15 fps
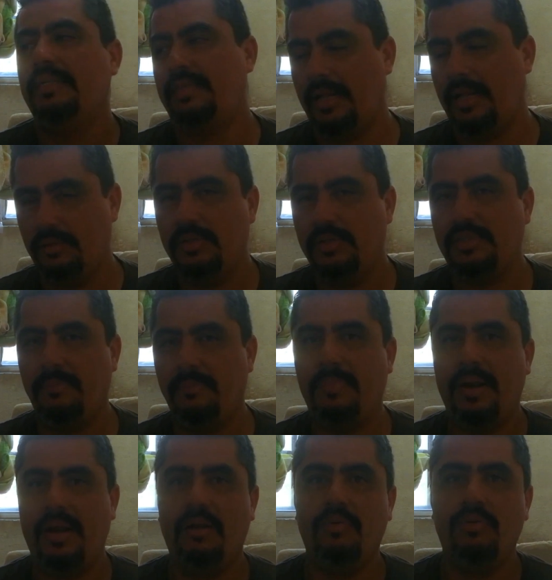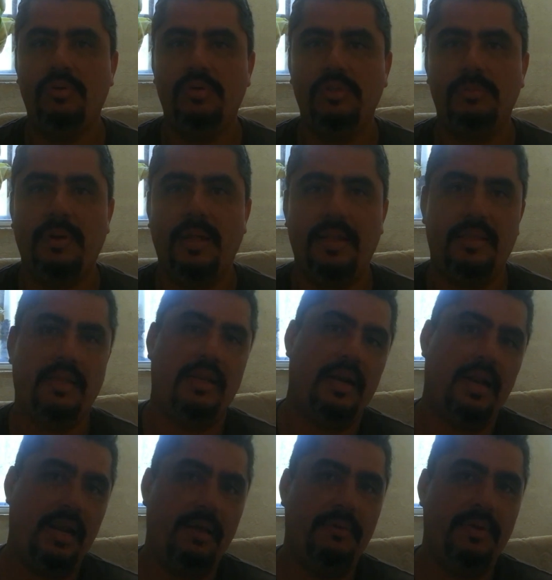Trato de estampar algunos para
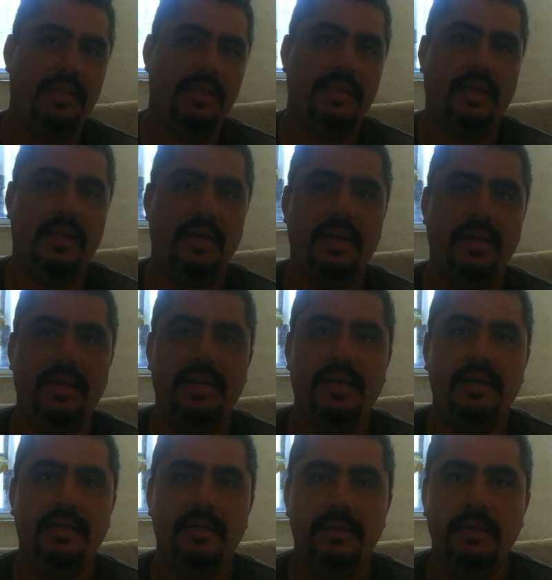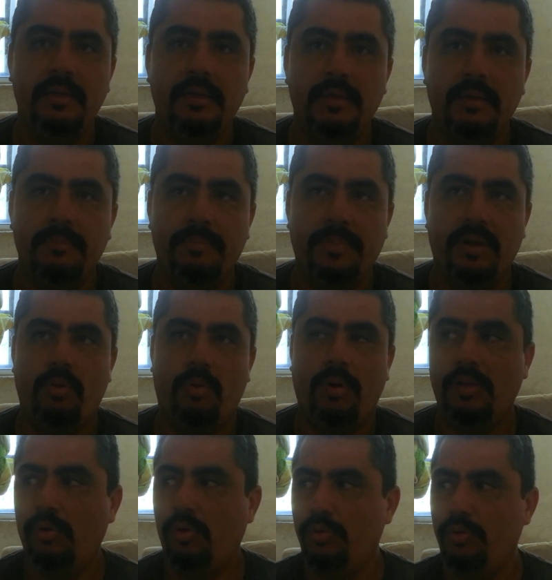tener a la venta en línea, pero
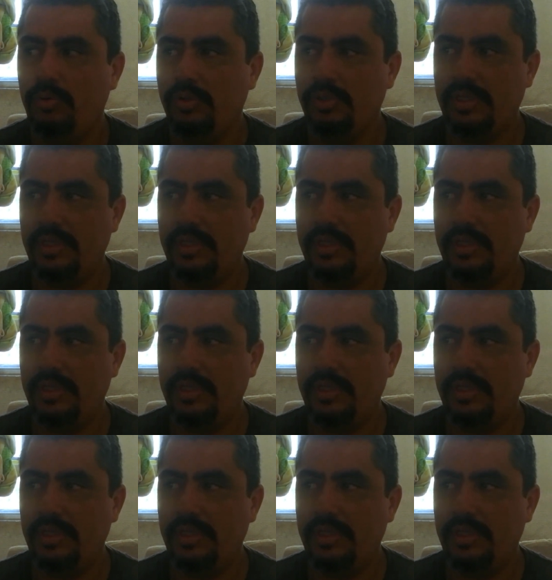cuando junto